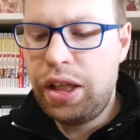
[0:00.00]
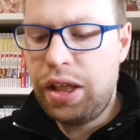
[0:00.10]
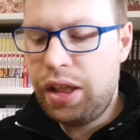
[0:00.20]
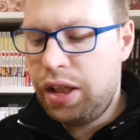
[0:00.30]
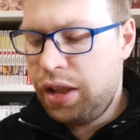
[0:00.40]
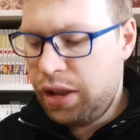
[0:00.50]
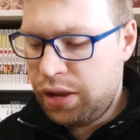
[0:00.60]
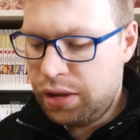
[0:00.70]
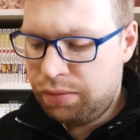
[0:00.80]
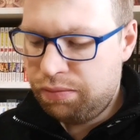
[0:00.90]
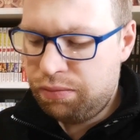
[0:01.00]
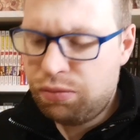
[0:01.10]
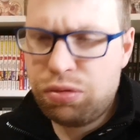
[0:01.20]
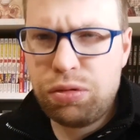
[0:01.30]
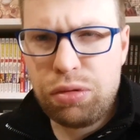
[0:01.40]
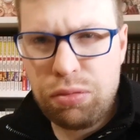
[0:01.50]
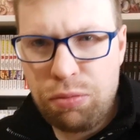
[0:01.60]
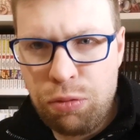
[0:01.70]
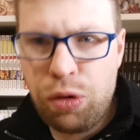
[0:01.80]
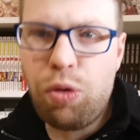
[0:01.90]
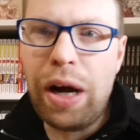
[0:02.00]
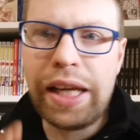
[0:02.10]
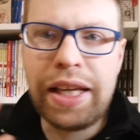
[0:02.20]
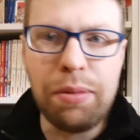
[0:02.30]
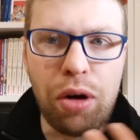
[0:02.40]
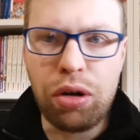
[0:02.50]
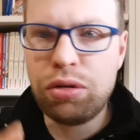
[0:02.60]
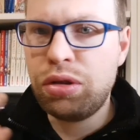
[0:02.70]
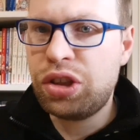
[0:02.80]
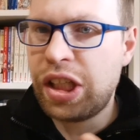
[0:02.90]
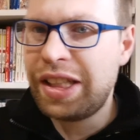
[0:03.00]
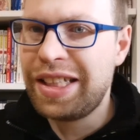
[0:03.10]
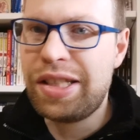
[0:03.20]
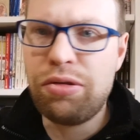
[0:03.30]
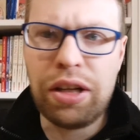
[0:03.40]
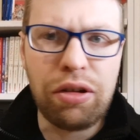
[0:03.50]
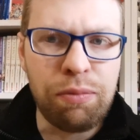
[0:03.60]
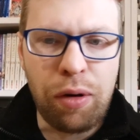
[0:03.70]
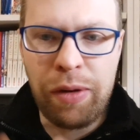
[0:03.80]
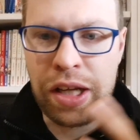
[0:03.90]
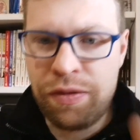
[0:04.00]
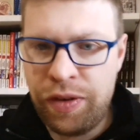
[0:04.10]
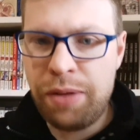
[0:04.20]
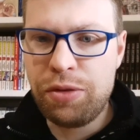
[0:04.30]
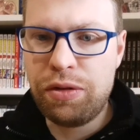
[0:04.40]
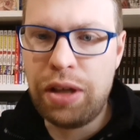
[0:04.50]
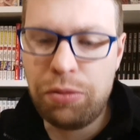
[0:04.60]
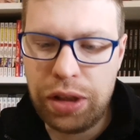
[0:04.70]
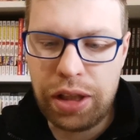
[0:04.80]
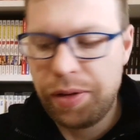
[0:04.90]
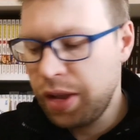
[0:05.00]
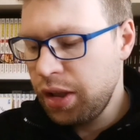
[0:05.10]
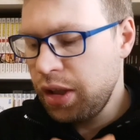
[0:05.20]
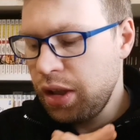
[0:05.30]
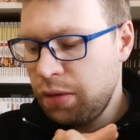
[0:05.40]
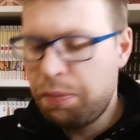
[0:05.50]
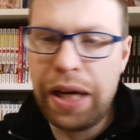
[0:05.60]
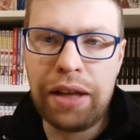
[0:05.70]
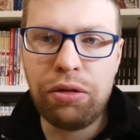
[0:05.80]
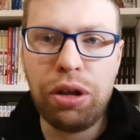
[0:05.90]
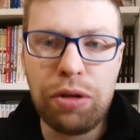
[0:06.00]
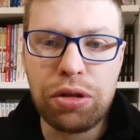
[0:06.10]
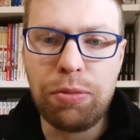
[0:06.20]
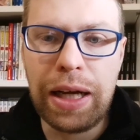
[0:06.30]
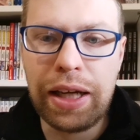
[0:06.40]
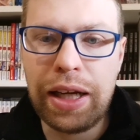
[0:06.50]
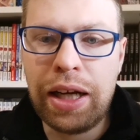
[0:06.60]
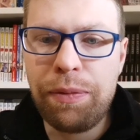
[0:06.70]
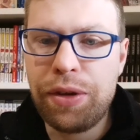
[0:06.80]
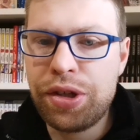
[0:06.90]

e in qualche modo in certe azioni anche un po' blasfemi se vogliamo dire. Parlando di questo manga,